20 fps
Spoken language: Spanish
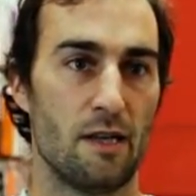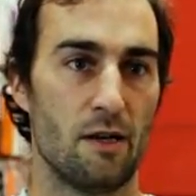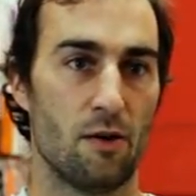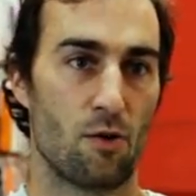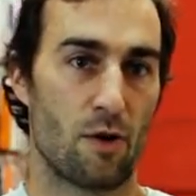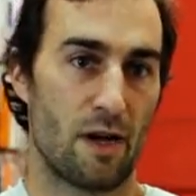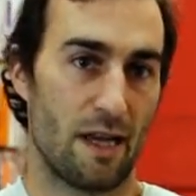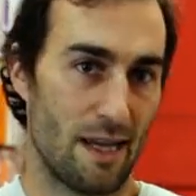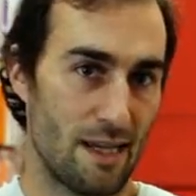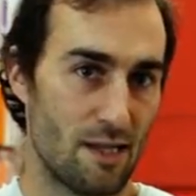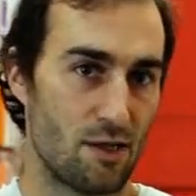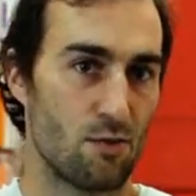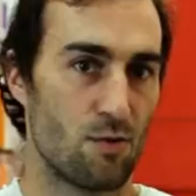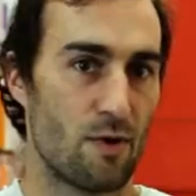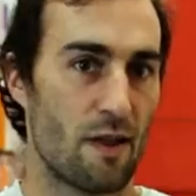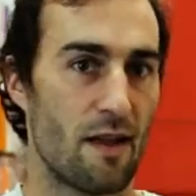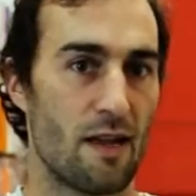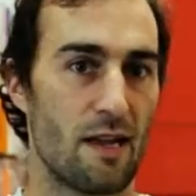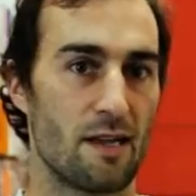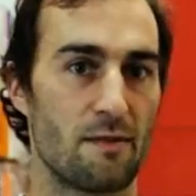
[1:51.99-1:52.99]
o que es
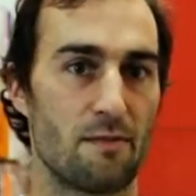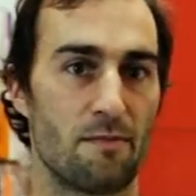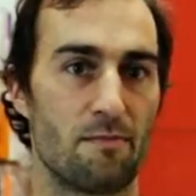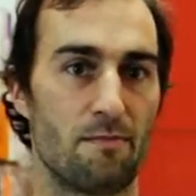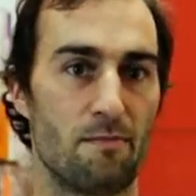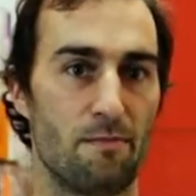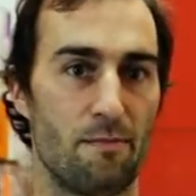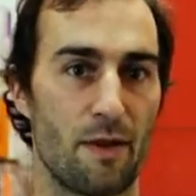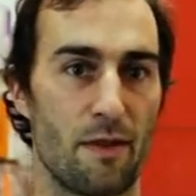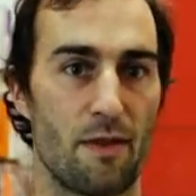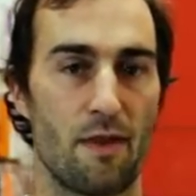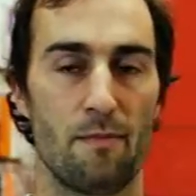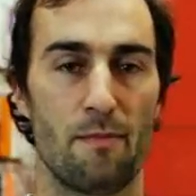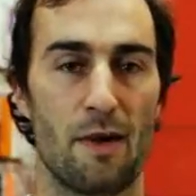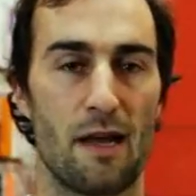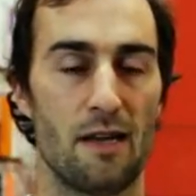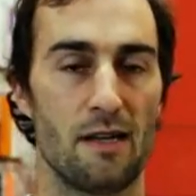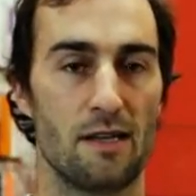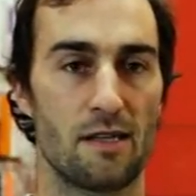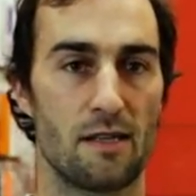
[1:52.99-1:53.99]
una de las
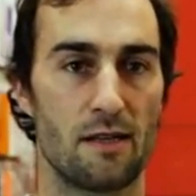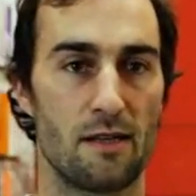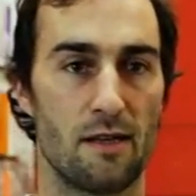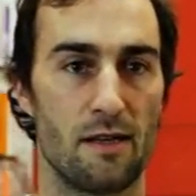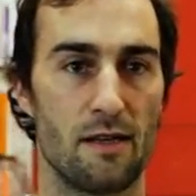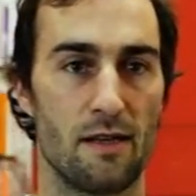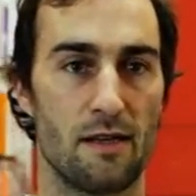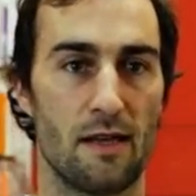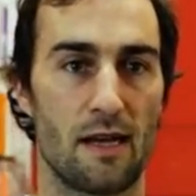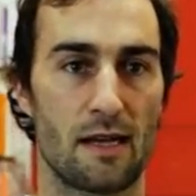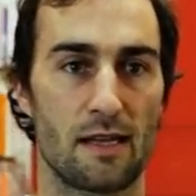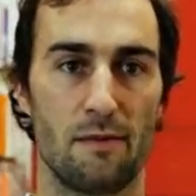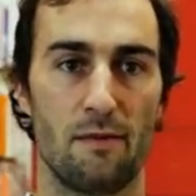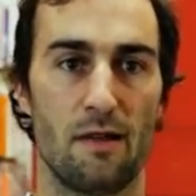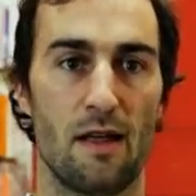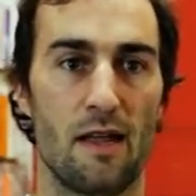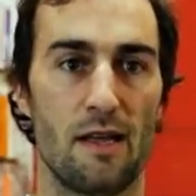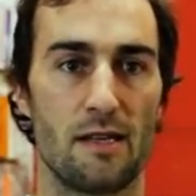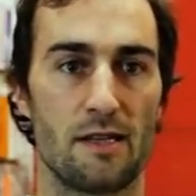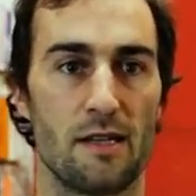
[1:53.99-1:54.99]
principales eh,
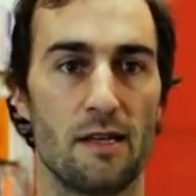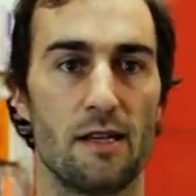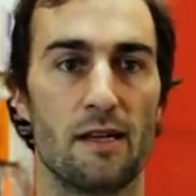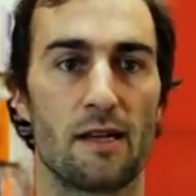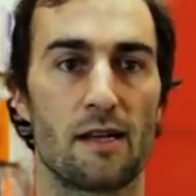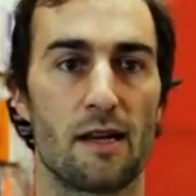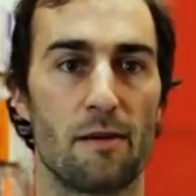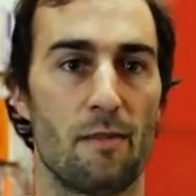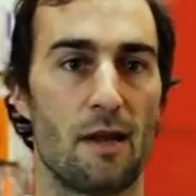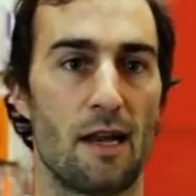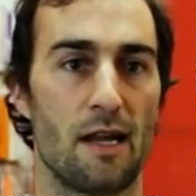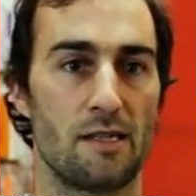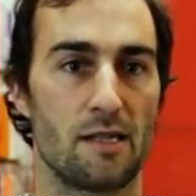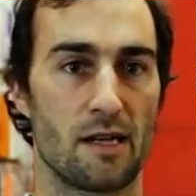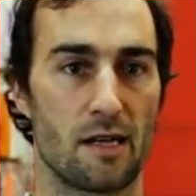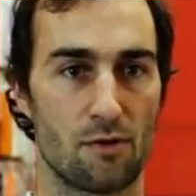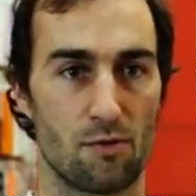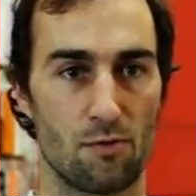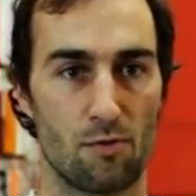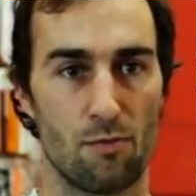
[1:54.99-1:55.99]
actividades de Cambalache,
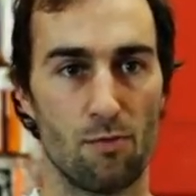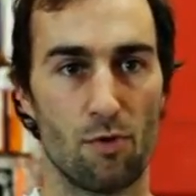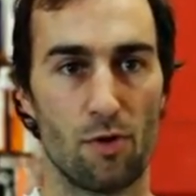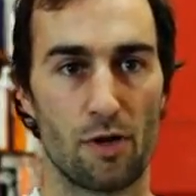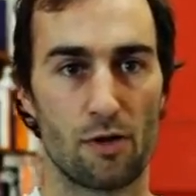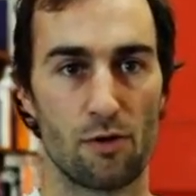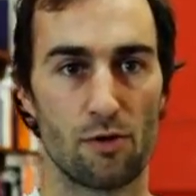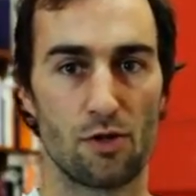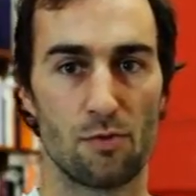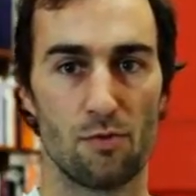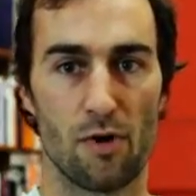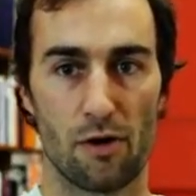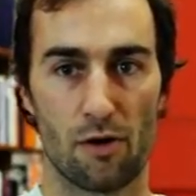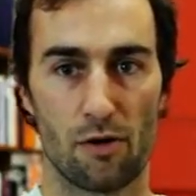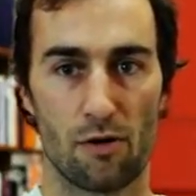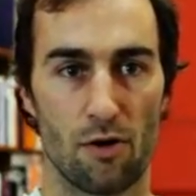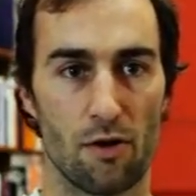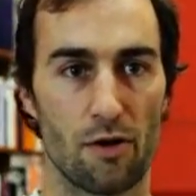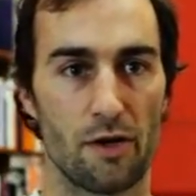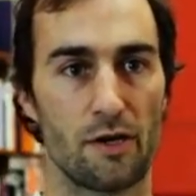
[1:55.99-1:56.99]
que es un grupo de consumo
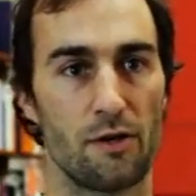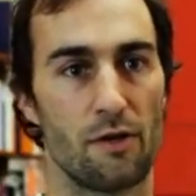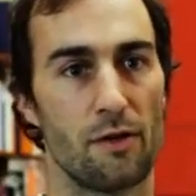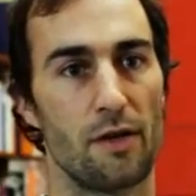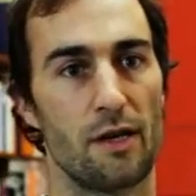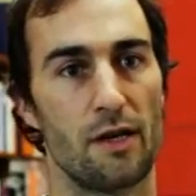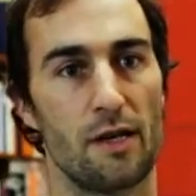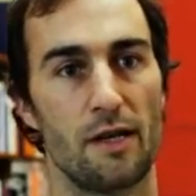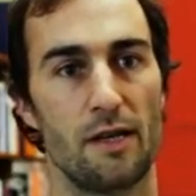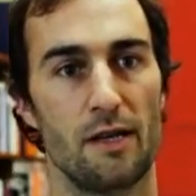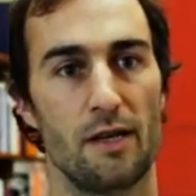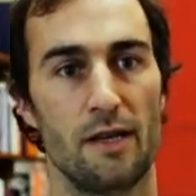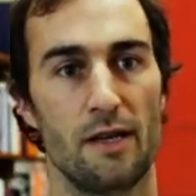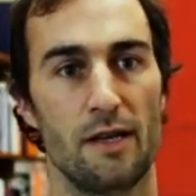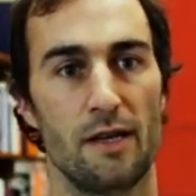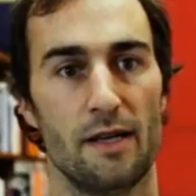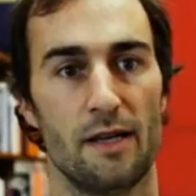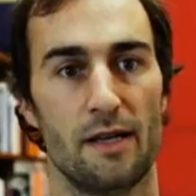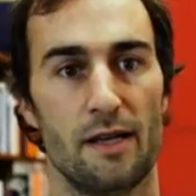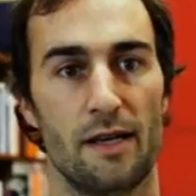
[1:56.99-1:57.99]
agroecológico, de
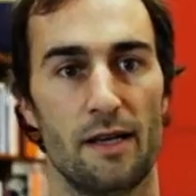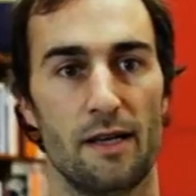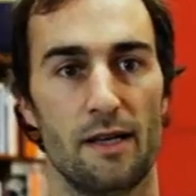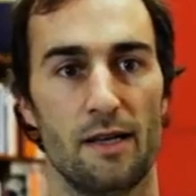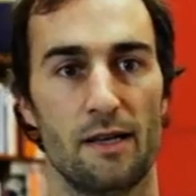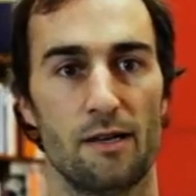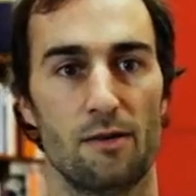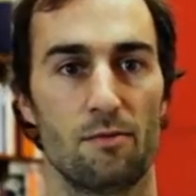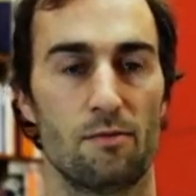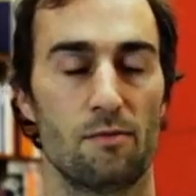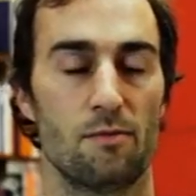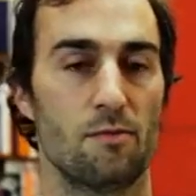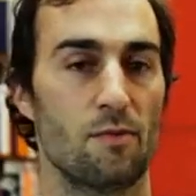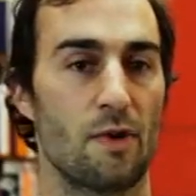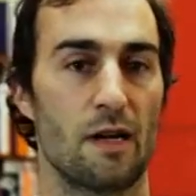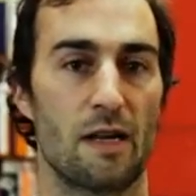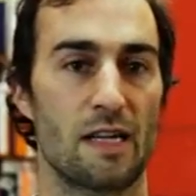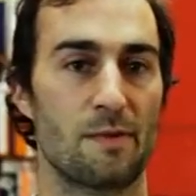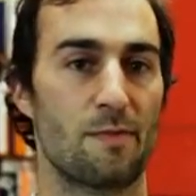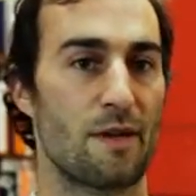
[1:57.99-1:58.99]
eh,
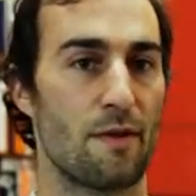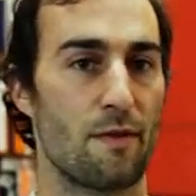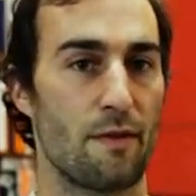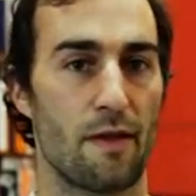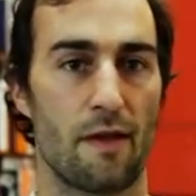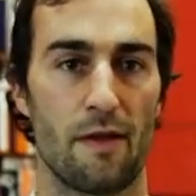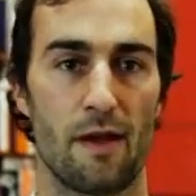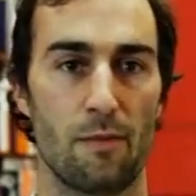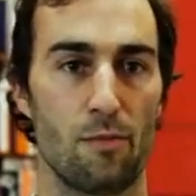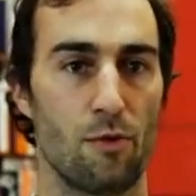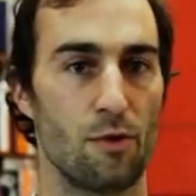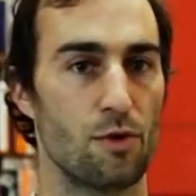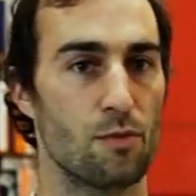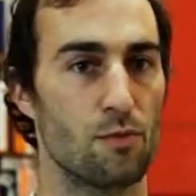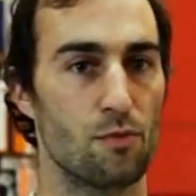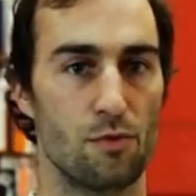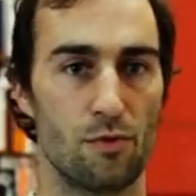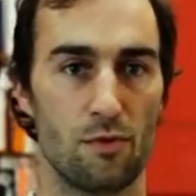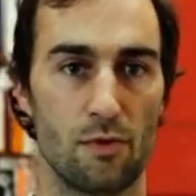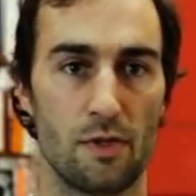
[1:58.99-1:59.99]
una experiencia de apoyo
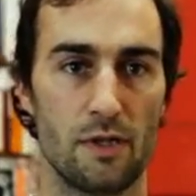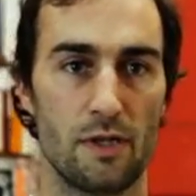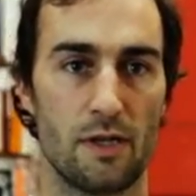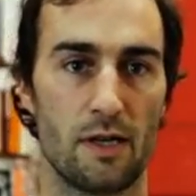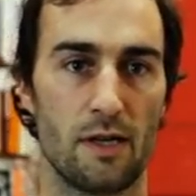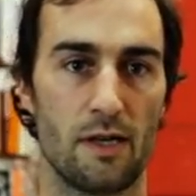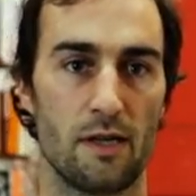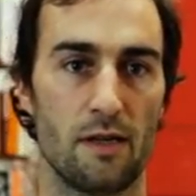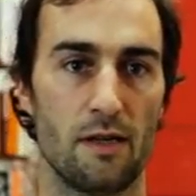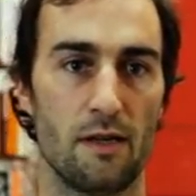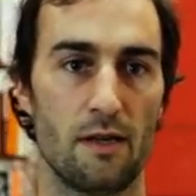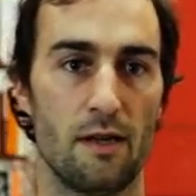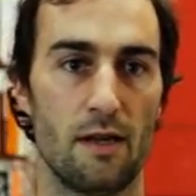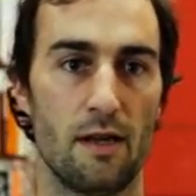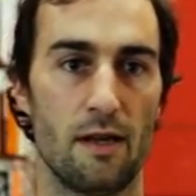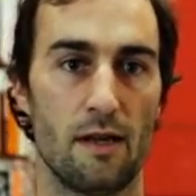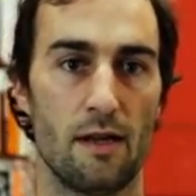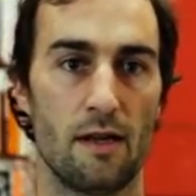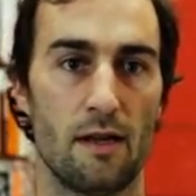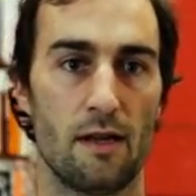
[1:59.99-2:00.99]
mutuo entre
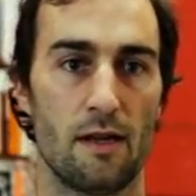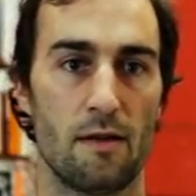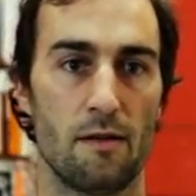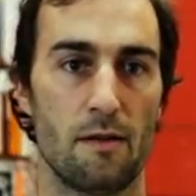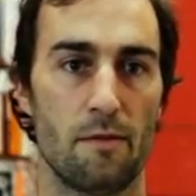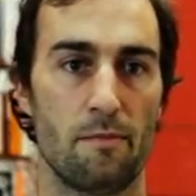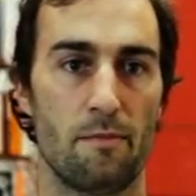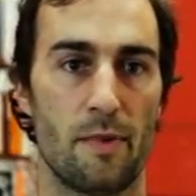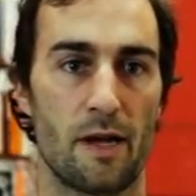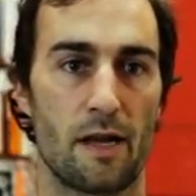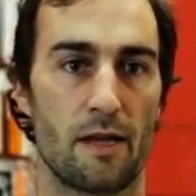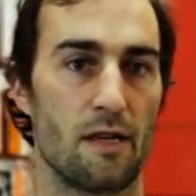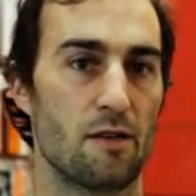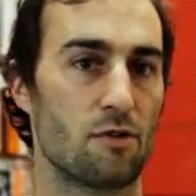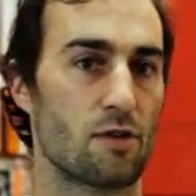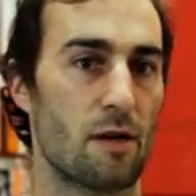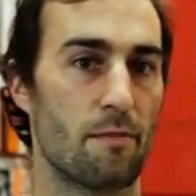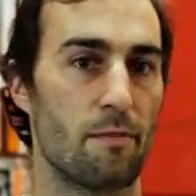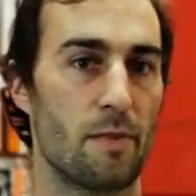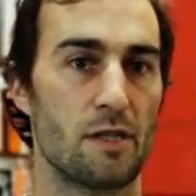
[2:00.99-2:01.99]
eh, pequeños
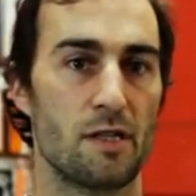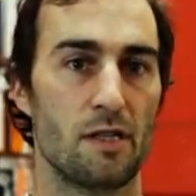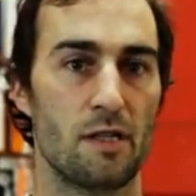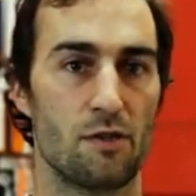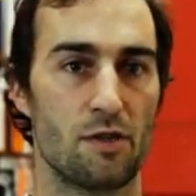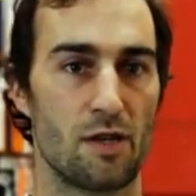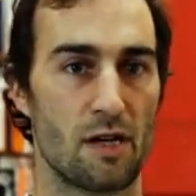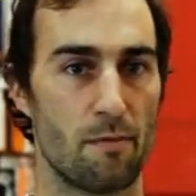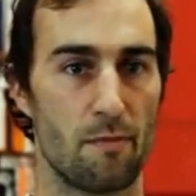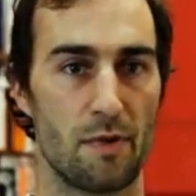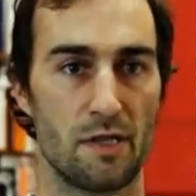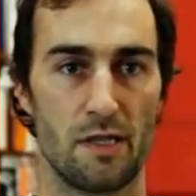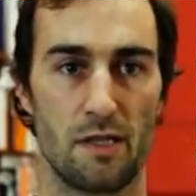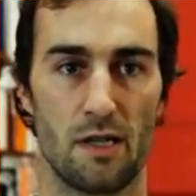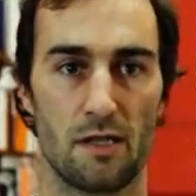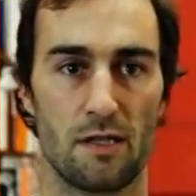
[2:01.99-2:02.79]
campesinos y campesinas